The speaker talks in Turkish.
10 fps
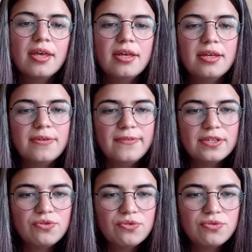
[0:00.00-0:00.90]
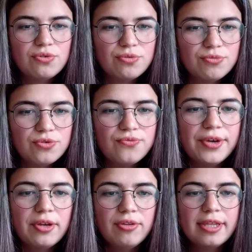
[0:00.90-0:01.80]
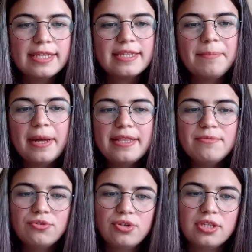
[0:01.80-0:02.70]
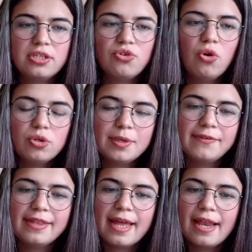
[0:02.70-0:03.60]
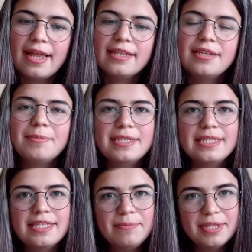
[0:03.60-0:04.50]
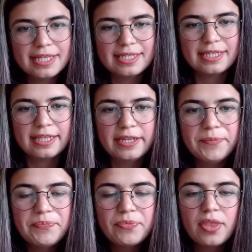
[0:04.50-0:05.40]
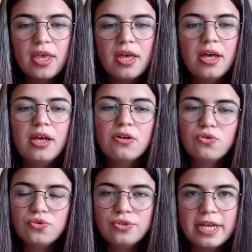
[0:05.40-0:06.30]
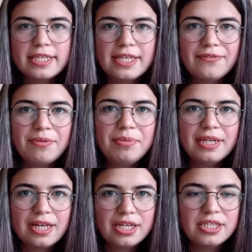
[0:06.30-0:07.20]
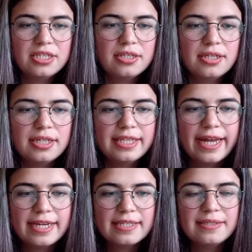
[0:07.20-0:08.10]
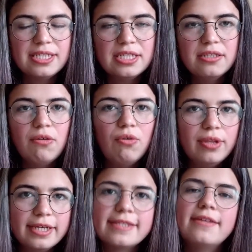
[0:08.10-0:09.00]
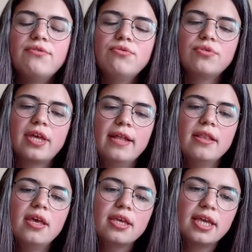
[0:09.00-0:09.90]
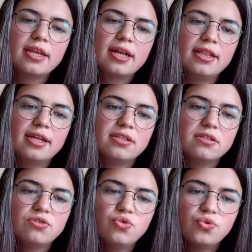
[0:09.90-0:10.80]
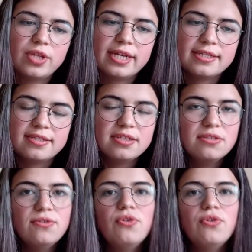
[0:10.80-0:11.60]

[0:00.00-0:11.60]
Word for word: E, ve son sorumuz fakültenizde pandemi süresince ölçme ve değerlendirme sistemi nasıldı? Ee, kurul dersleri ve birkaç e, ders için online sınav olurken geri kalan çoğu ders için